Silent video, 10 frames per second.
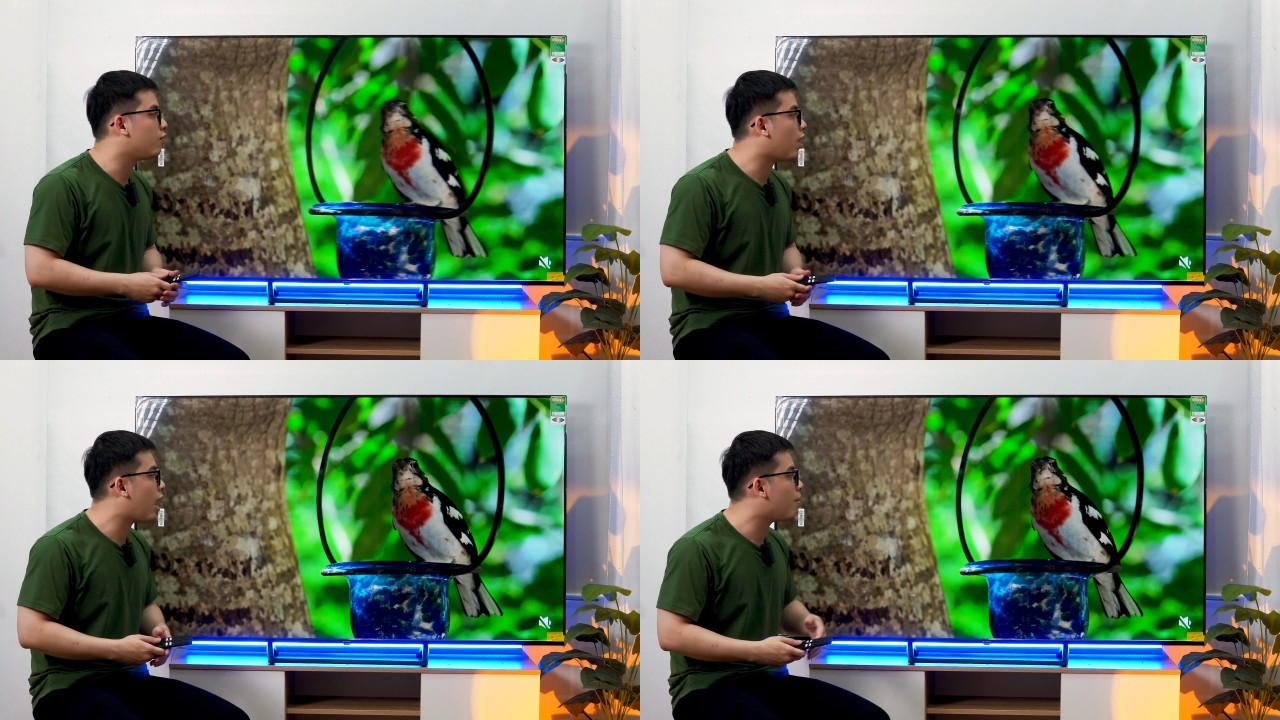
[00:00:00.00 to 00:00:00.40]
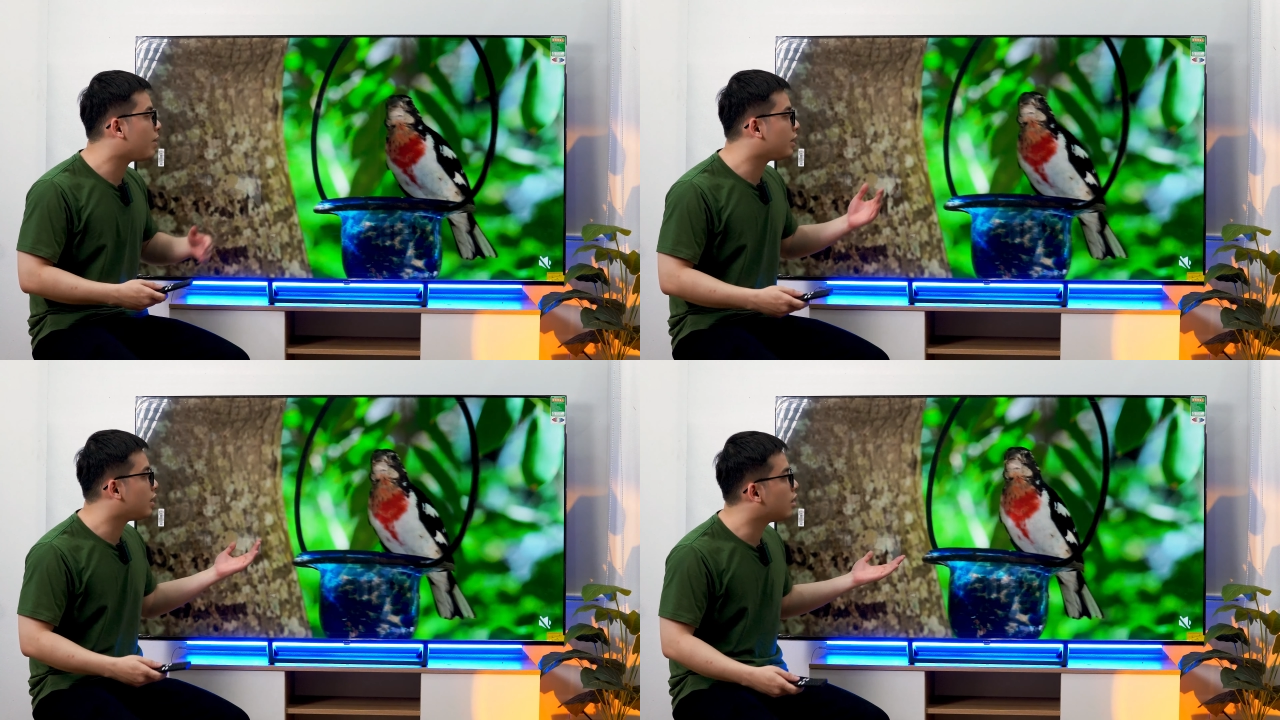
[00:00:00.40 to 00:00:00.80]
Và
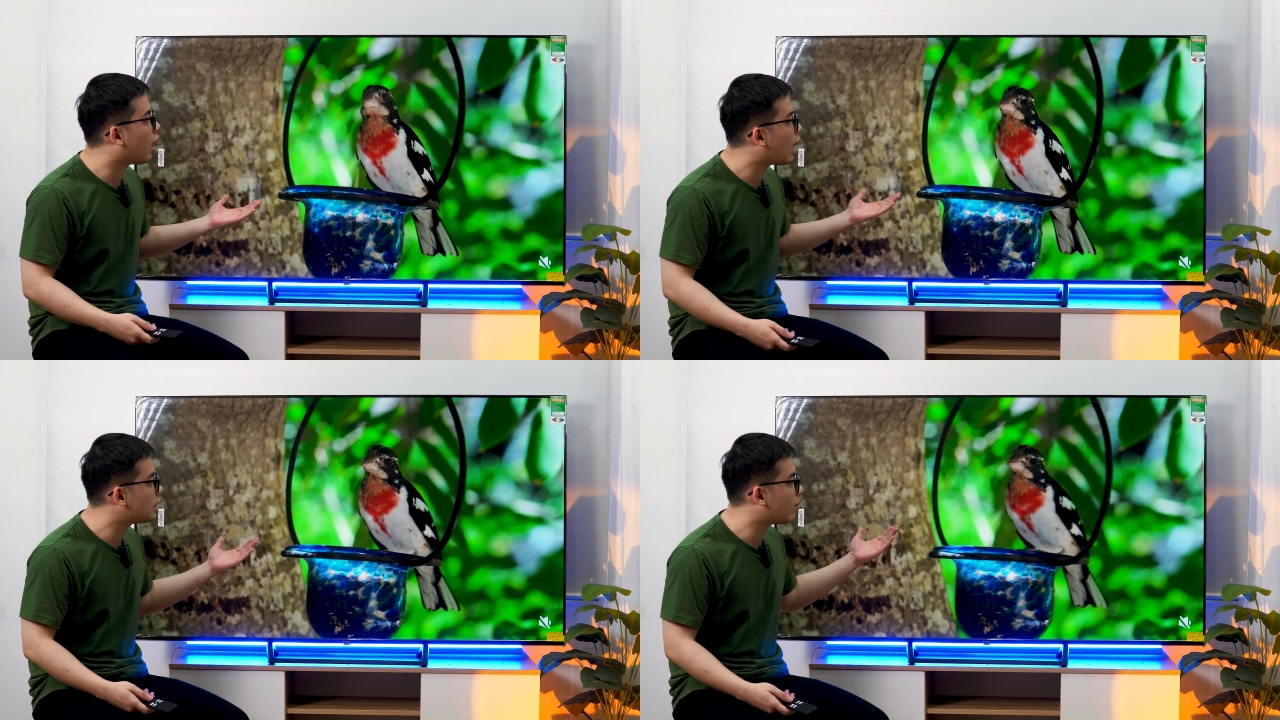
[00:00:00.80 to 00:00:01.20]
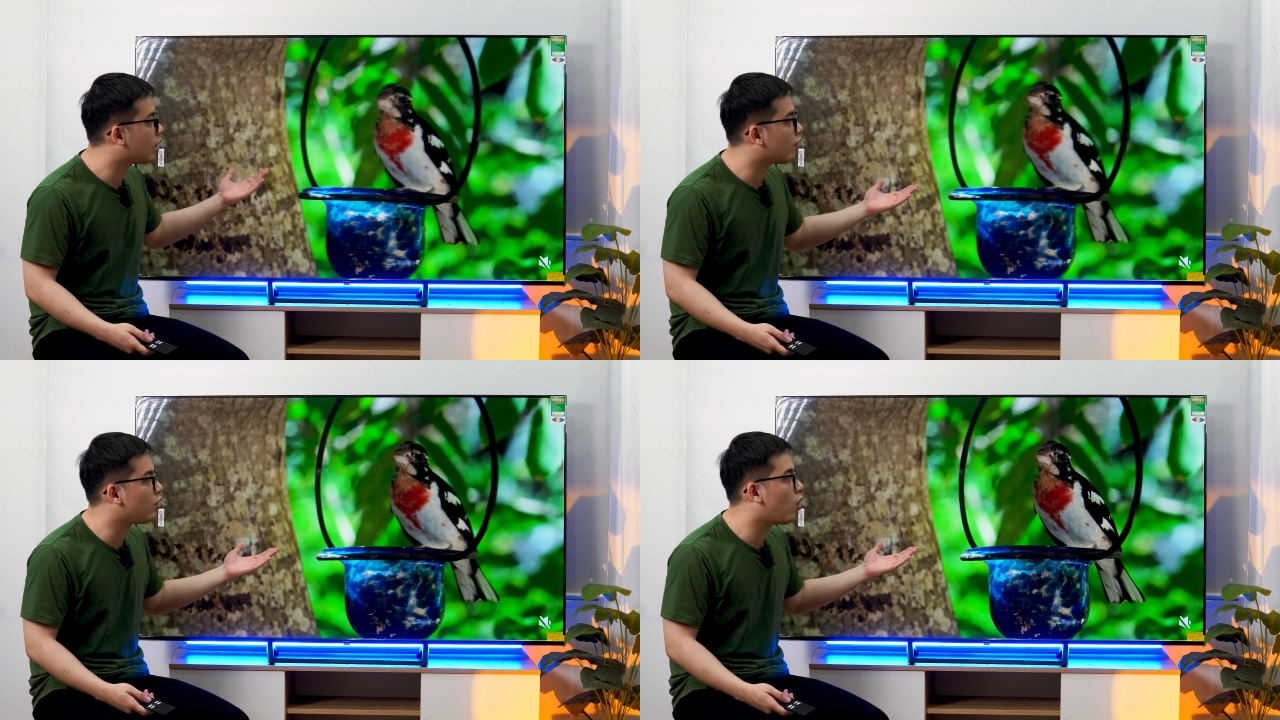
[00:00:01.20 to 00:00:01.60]
mình thì thường hay xem
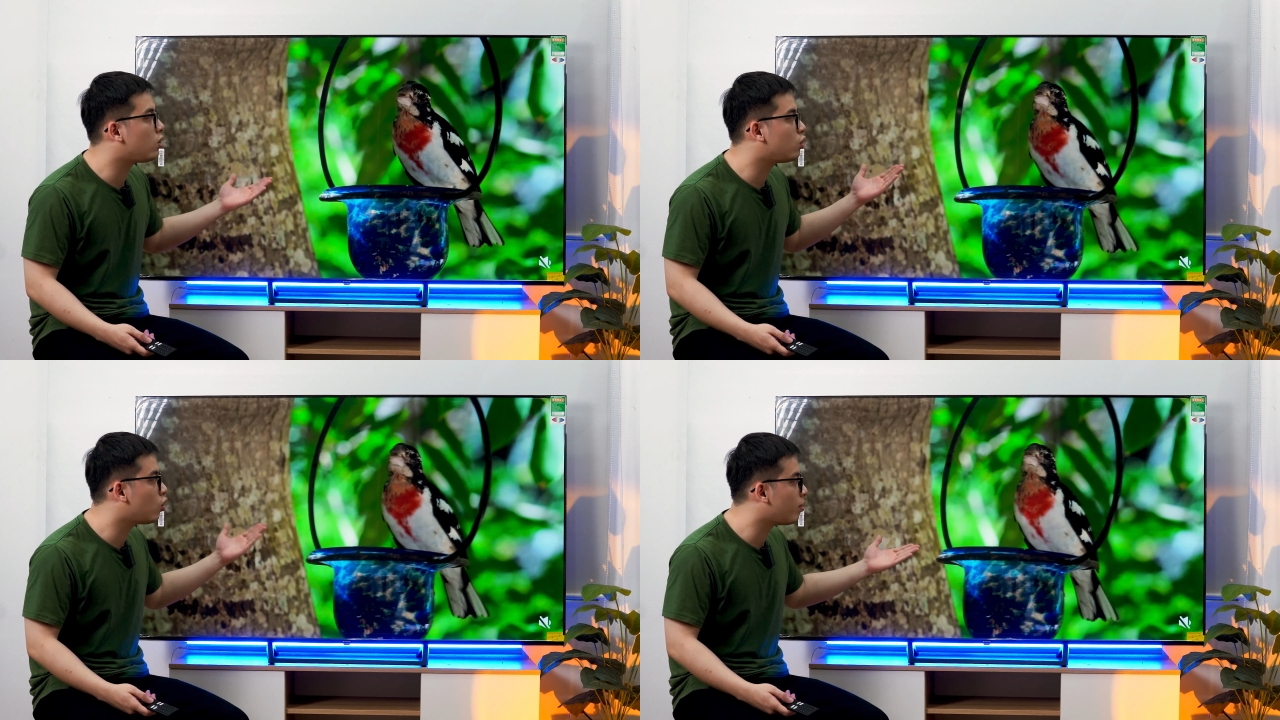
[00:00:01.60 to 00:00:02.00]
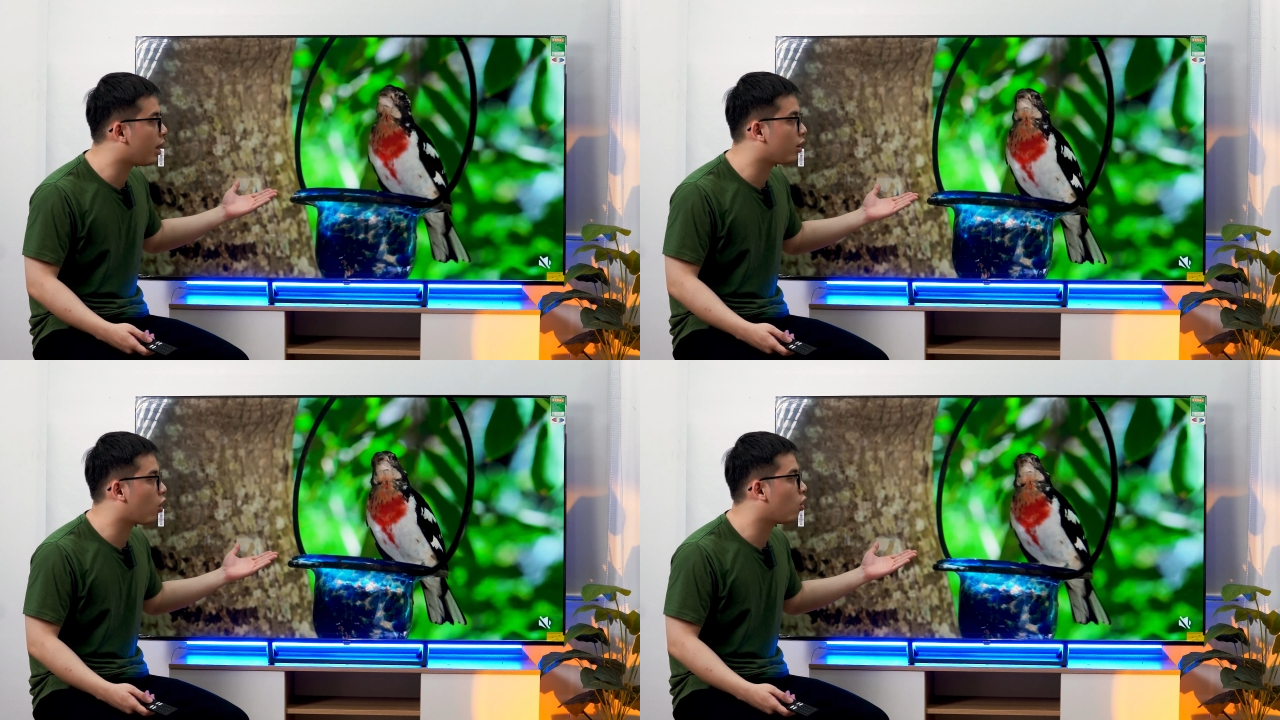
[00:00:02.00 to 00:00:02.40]
những cái video YouTube
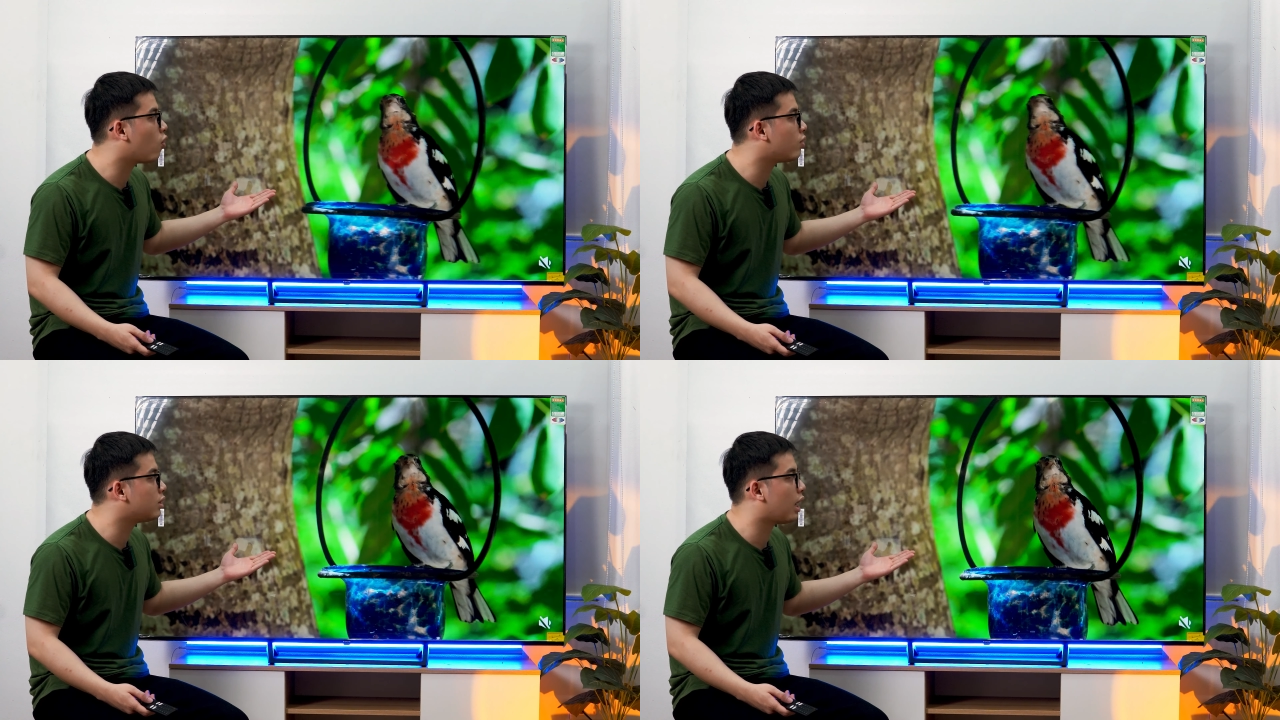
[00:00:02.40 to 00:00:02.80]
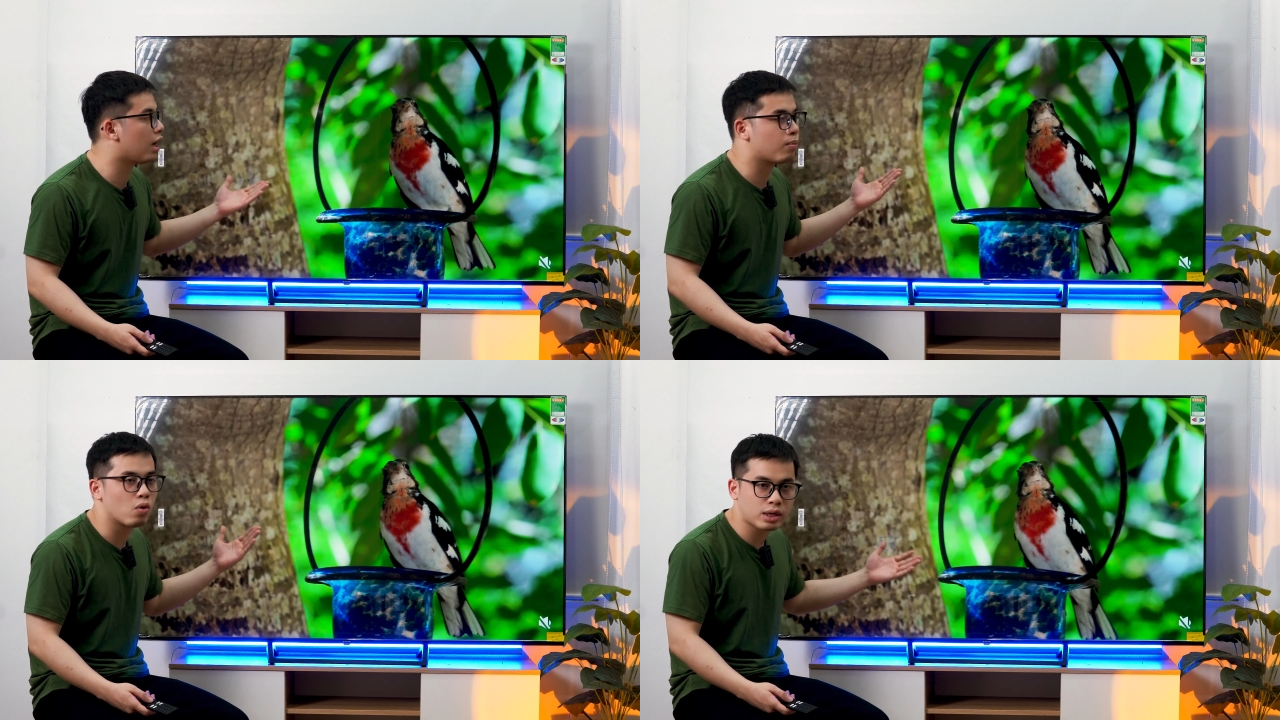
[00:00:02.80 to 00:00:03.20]
này có độ phân giải
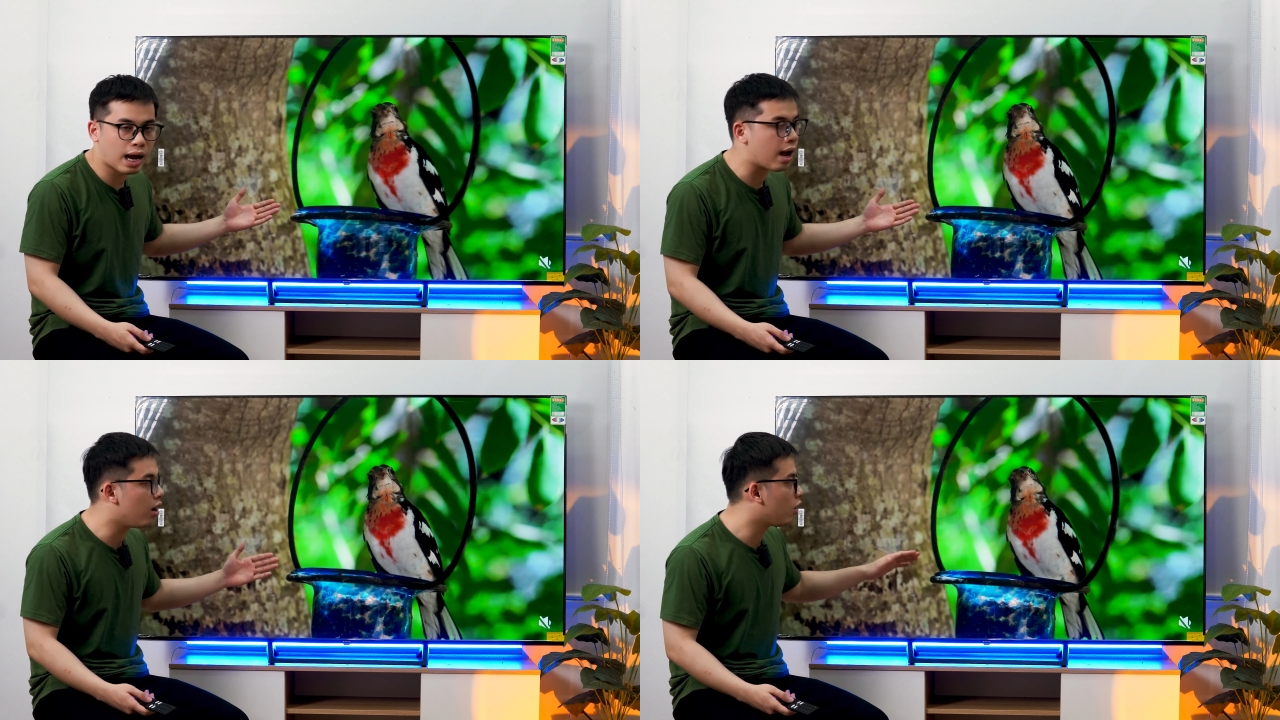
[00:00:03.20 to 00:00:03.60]
là 4K,